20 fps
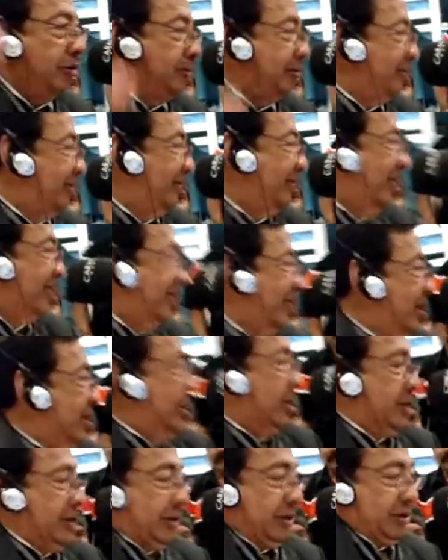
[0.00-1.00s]
Swinger, no
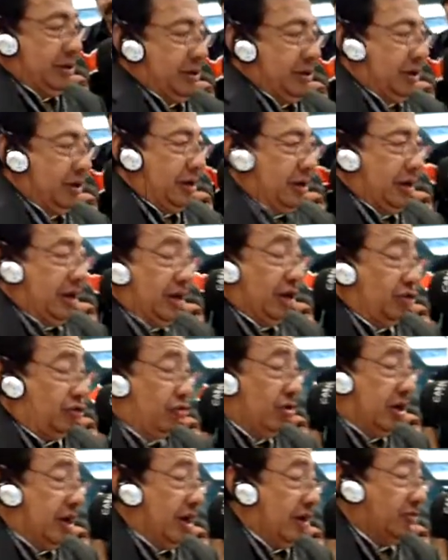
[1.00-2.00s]
swinger. El
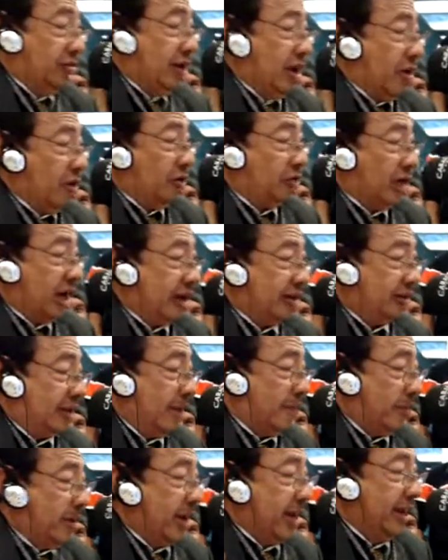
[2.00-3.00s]
swinger es una cosa que
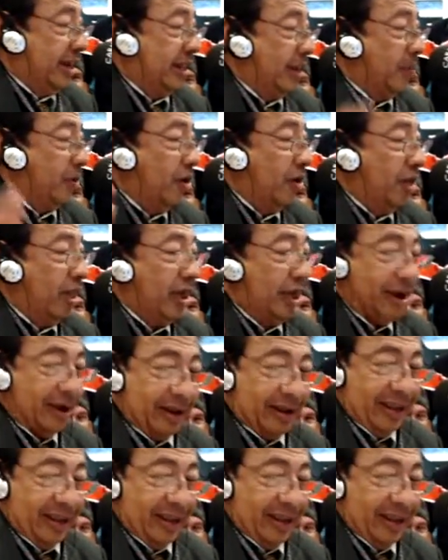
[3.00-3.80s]
está por ahí de moda.